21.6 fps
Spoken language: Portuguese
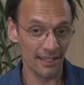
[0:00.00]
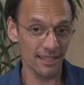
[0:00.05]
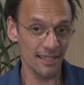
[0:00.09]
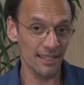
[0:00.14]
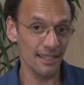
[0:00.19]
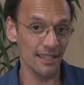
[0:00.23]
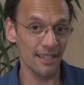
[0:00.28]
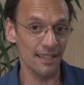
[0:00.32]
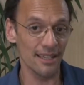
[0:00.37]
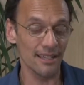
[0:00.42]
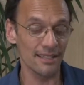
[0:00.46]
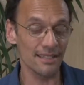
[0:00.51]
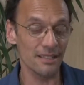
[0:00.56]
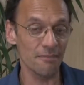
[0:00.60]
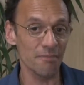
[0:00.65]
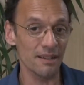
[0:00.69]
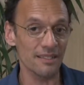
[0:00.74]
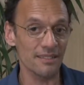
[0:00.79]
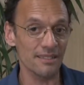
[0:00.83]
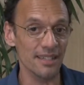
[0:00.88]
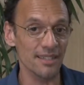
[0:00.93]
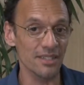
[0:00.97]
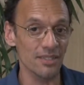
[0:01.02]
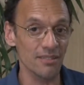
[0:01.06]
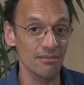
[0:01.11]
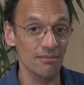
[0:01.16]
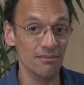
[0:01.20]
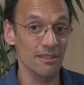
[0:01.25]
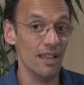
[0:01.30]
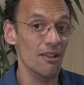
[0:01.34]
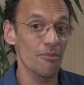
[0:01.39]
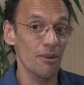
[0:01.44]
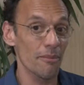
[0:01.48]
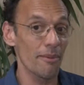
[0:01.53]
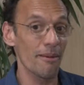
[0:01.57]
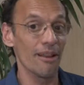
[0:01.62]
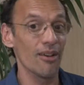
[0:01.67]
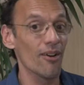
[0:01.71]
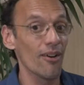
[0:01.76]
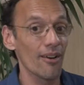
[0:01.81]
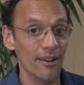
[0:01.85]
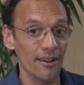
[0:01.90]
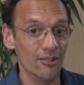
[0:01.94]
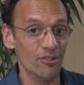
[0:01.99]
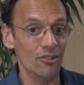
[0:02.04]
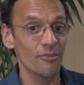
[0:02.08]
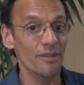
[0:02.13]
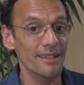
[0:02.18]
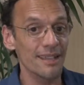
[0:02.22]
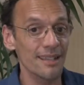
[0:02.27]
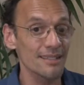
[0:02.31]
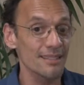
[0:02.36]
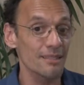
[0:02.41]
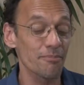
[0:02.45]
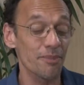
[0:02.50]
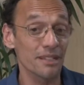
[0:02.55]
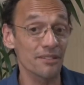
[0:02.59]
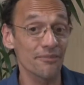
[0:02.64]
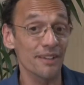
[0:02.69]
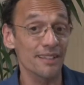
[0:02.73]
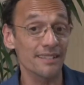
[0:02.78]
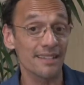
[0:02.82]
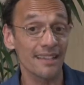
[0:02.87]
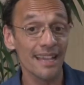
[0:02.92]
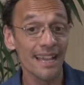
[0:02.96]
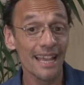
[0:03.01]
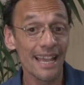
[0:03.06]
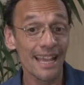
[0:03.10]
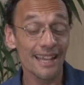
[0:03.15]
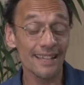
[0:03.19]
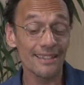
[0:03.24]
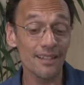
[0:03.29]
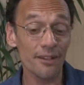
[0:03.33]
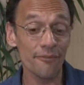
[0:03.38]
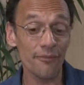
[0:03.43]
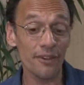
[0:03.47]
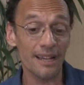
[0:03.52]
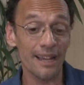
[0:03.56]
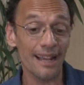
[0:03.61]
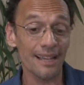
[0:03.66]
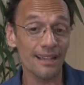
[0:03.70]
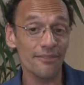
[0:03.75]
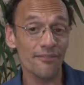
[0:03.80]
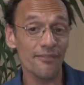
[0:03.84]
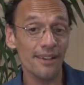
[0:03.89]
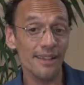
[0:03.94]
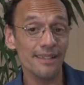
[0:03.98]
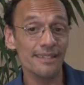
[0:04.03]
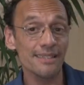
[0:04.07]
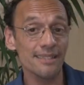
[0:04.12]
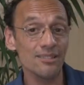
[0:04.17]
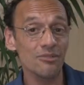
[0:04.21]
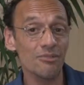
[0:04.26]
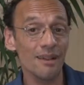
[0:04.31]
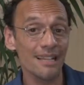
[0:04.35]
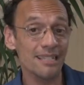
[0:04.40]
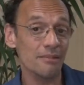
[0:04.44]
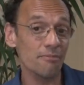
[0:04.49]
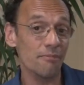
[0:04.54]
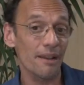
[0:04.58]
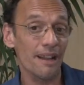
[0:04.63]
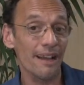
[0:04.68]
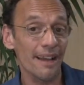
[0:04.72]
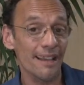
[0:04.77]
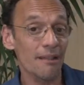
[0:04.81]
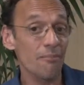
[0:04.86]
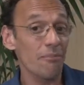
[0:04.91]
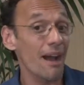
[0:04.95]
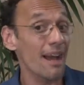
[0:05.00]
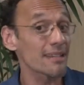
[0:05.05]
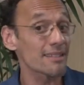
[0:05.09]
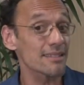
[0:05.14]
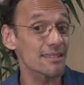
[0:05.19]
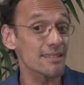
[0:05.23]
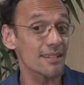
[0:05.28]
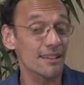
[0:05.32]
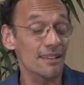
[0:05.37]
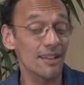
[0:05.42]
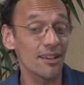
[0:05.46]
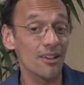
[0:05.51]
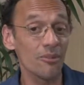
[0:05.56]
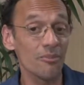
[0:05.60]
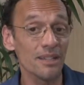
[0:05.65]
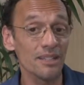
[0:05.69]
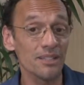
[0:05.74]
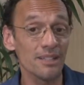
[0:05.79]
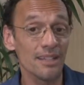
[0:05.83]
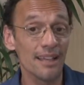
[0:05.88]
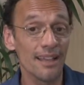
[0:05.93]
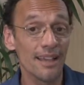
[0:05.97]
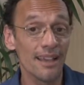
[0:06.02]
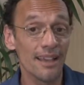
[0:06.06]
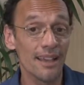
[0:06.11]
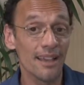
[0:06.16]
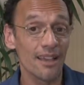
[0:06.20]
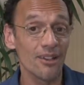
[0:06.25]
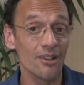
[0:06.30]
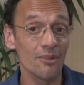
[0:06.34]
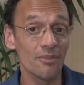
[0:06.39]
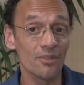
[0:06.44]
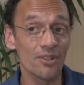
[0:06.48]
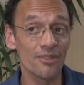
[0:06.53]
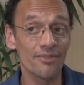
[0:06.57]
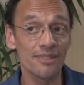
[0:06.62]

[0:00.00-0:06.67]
que esse paciente não tem uma melhora, como é que, se pode fazer? Então eu fui cada vez indo mais para a área básica e realmente eu me